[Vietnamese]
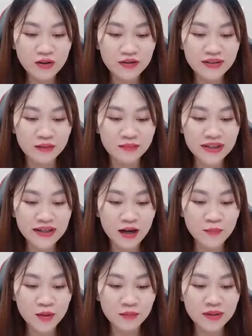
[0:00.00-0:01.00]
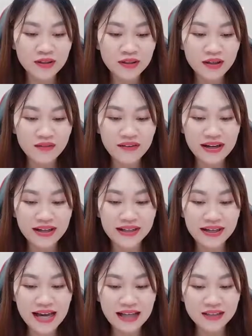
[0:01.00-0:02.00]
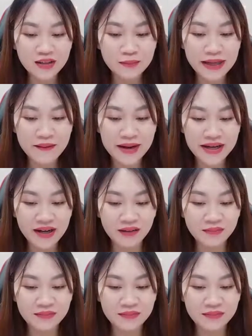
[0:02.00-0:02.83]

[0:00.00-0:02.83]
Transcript: giống như đói bụng, có phải lấy thức ăn cho mèo hay không?